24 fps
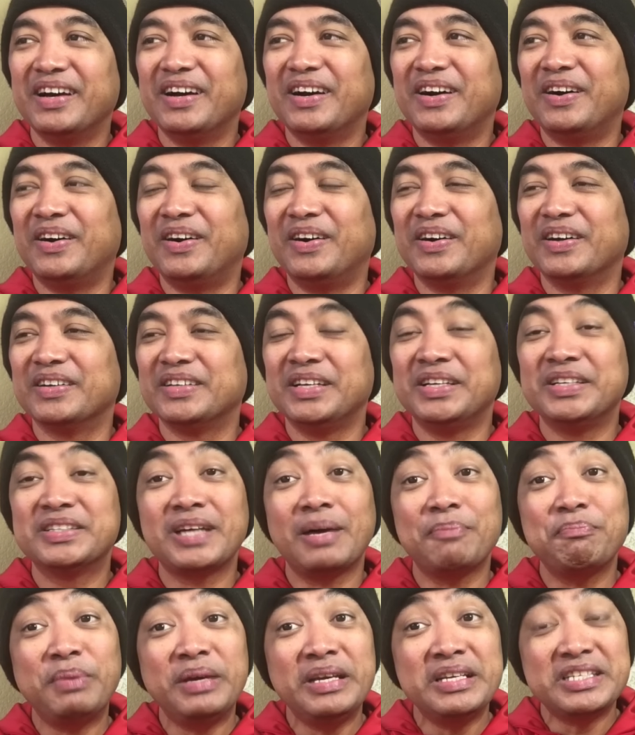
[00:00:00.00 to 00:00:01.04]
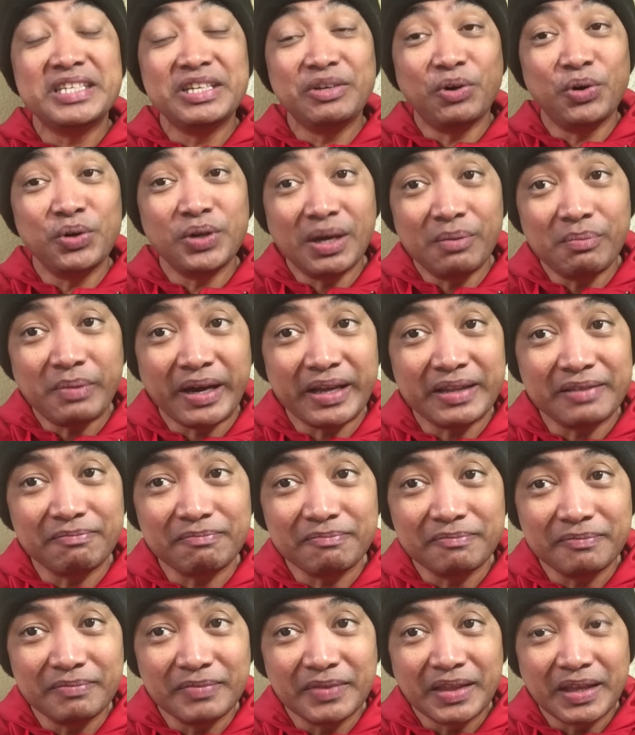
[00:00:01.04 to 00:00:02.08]
Oh, sa PCO naman,
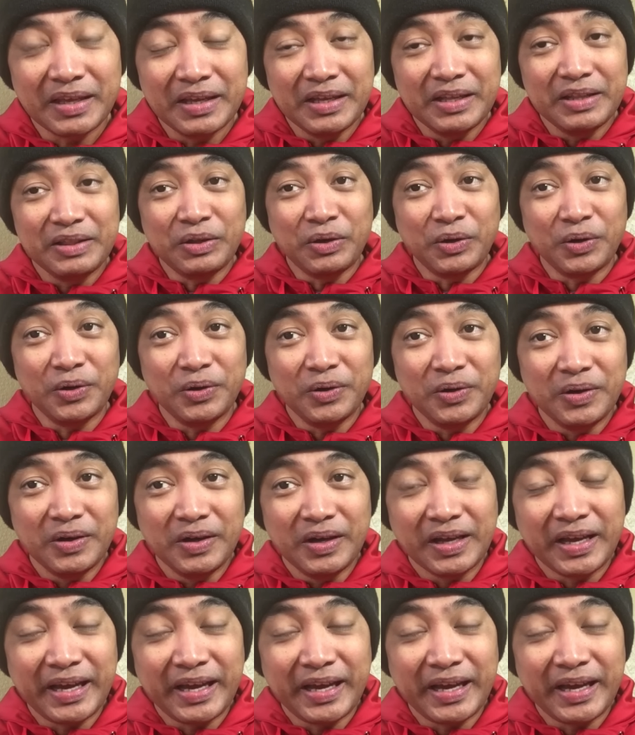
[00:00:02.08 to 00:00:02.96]
no,